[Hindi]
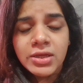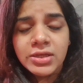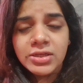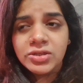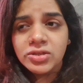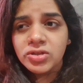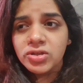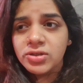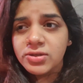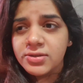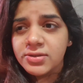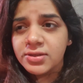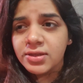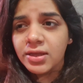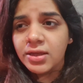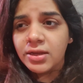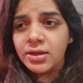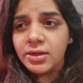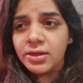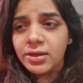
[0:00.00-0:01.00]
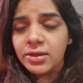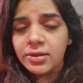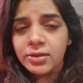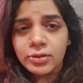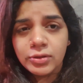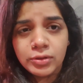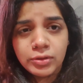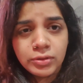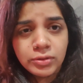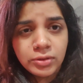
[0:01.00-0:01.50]
इस चीज़ के लिए
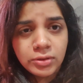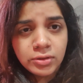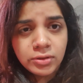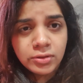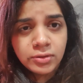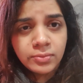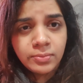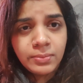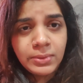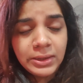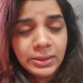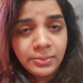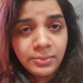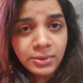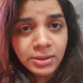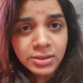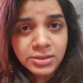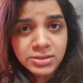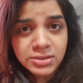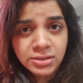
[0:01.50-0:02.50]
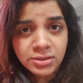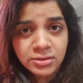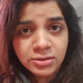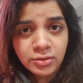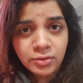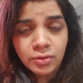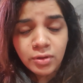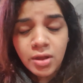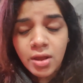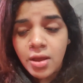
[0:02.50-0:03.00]
ब्लेम कर सकते
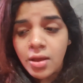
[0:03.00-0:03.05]
हो